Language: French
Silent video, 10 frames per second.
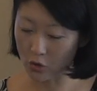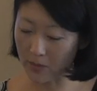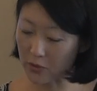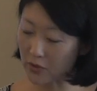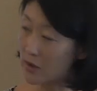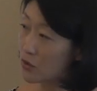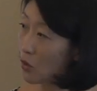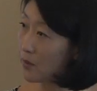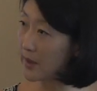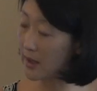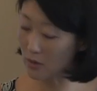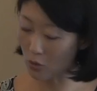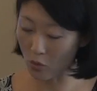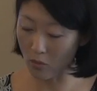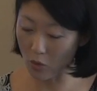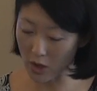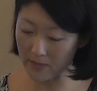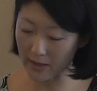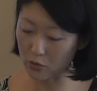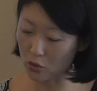nos partenaires européens ont moins
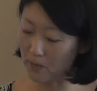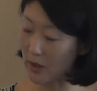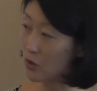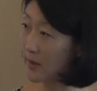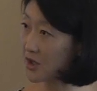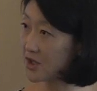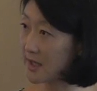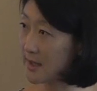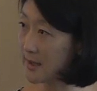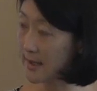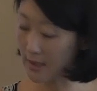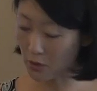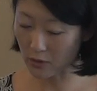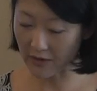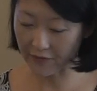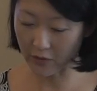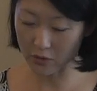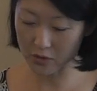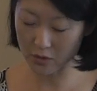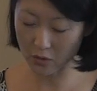perdu de parts de marché que la
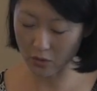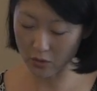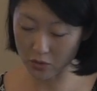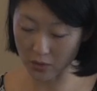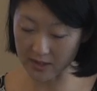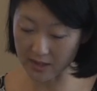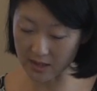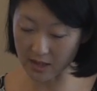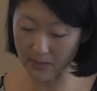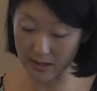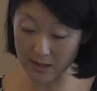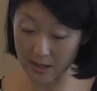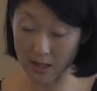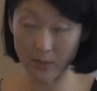France euh, sur la décennie passée.